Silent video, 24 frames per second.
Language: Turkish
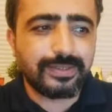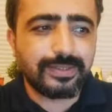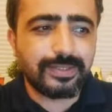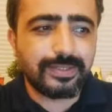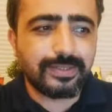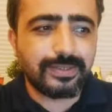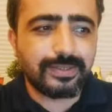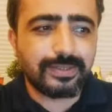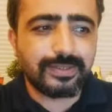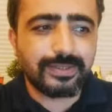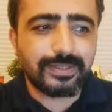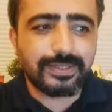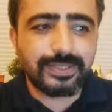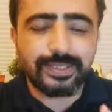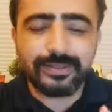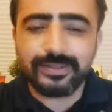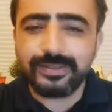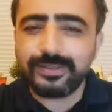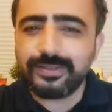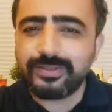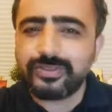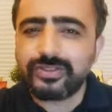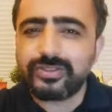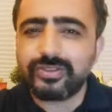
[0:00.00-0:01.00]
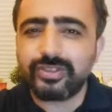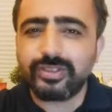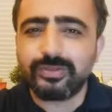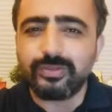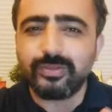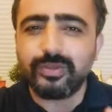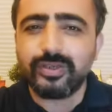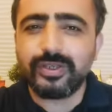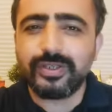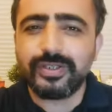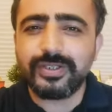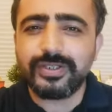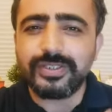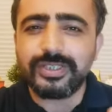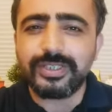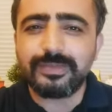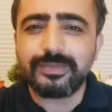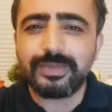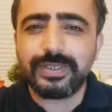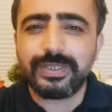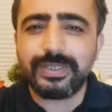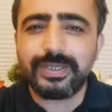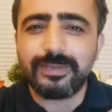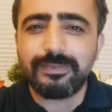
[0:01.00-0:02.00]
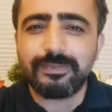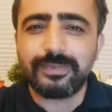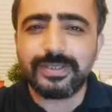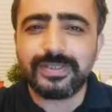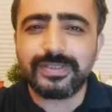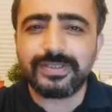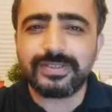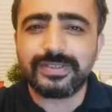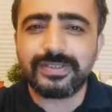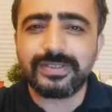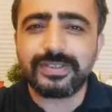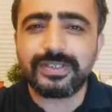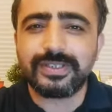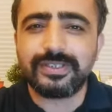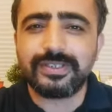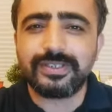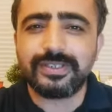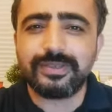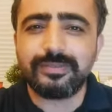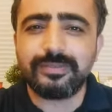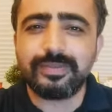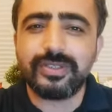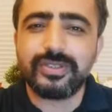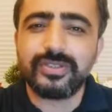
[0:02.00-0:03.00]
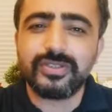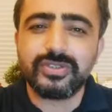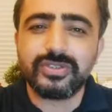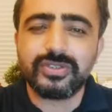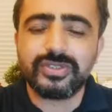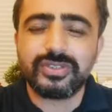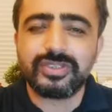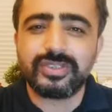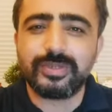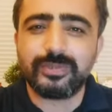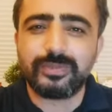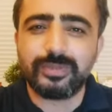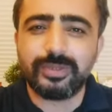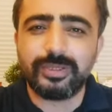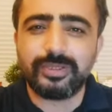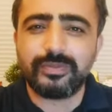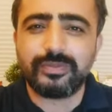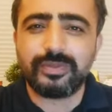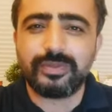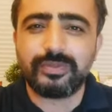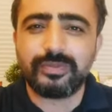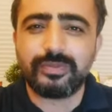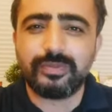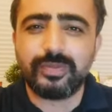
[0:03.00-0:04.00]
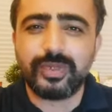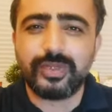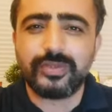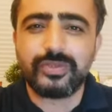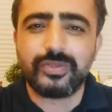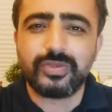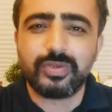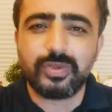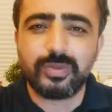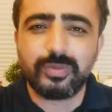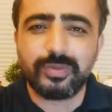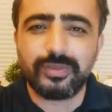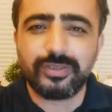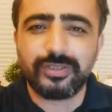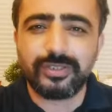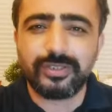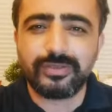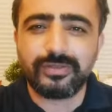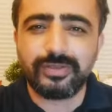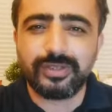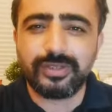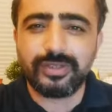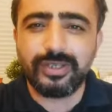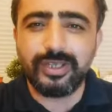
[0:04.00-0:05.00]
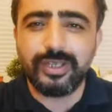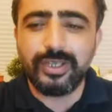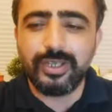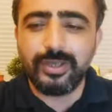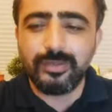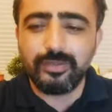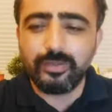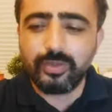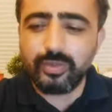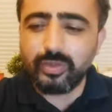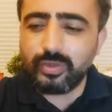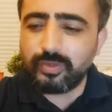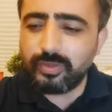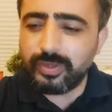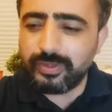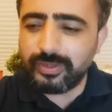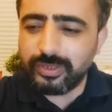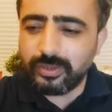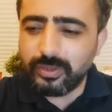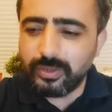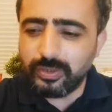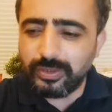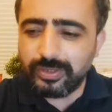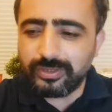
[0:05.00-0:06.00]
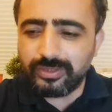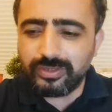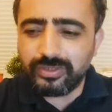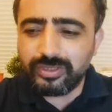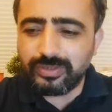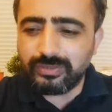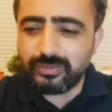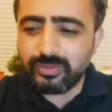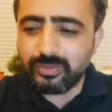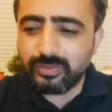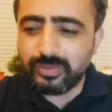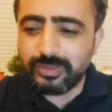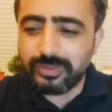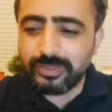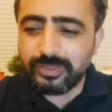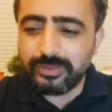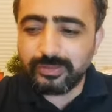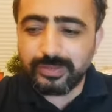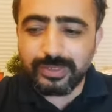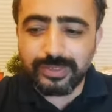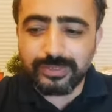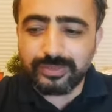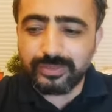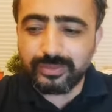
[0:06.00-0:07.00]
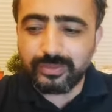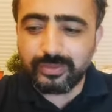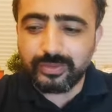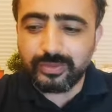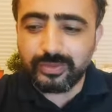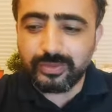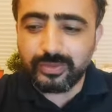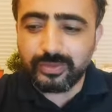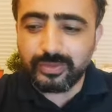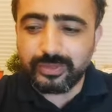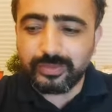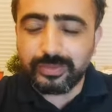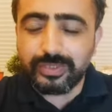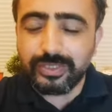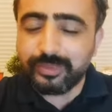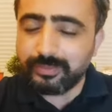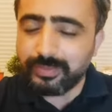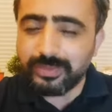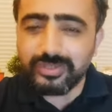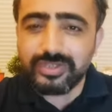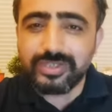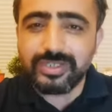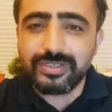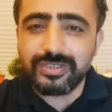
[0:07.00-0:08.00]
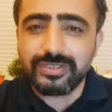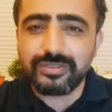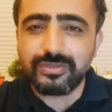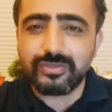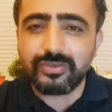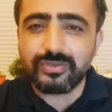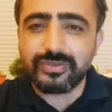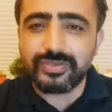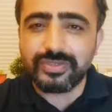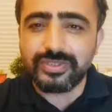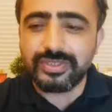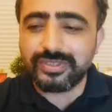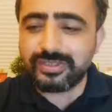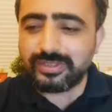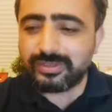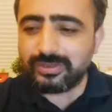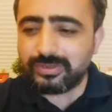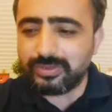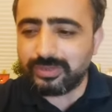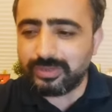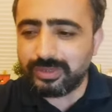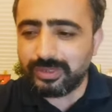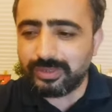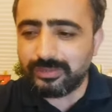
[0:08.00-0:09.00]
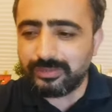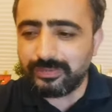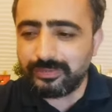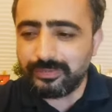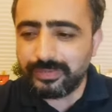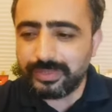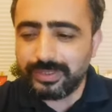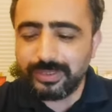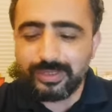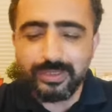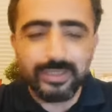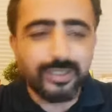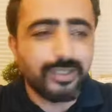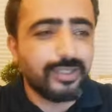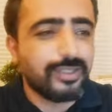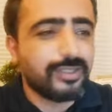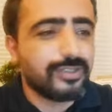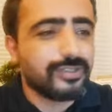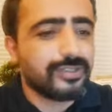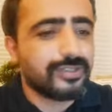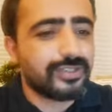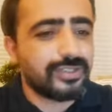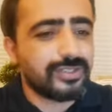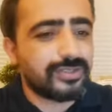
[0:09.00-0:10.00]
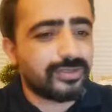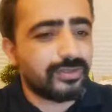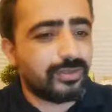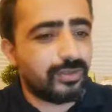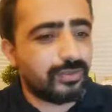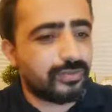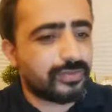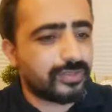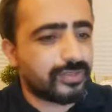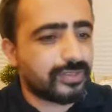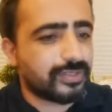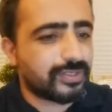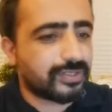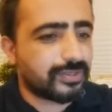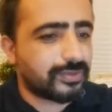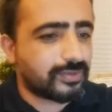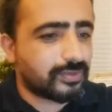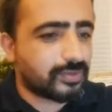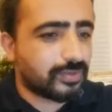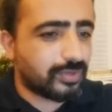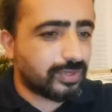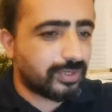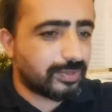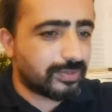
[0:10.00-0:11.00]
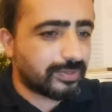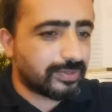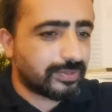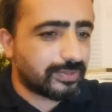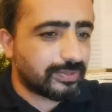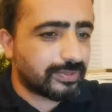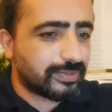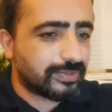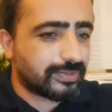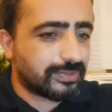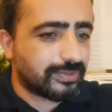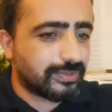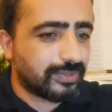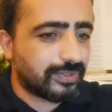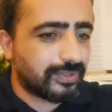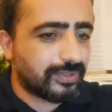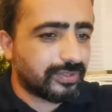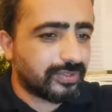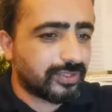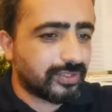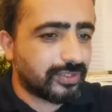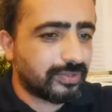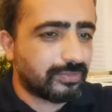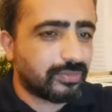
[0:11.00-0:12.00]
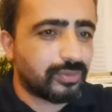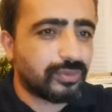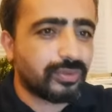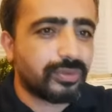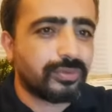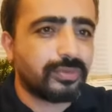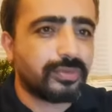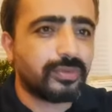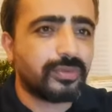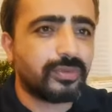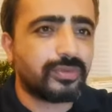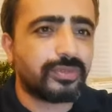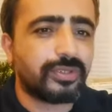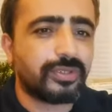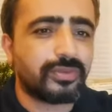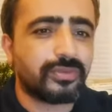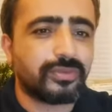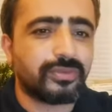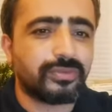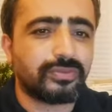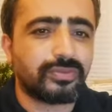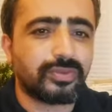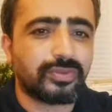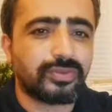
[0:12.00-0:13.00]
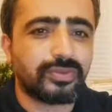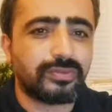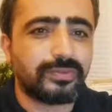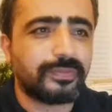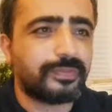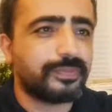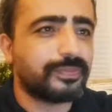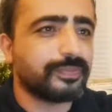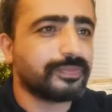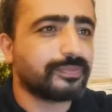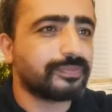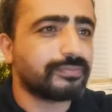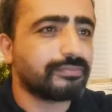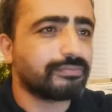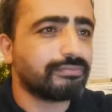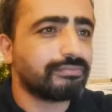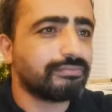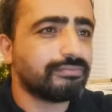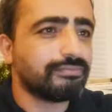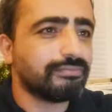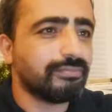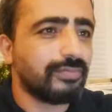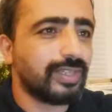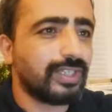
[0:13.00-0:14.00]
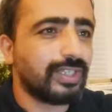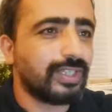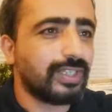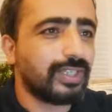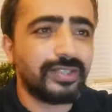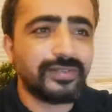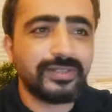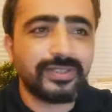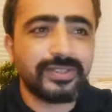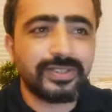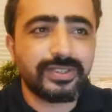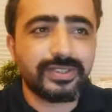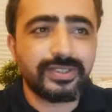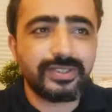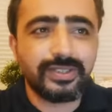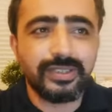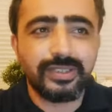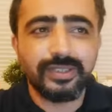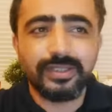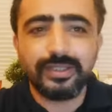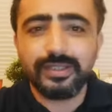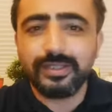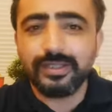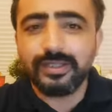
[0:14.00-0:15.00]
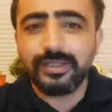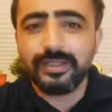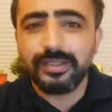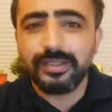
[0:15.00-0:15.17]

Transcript: insanı kendi içinde muhasebe yapmasını sağlayan bazı kitaplar var, bazı romanlar var. Bu romanlar, önereceğim romanlar belki de onlar olabilir ama Jesse Owens'a geri döneyim. Jesse Owens şöyle açayım, şöyle bir notlar tutmuştum. Kendisi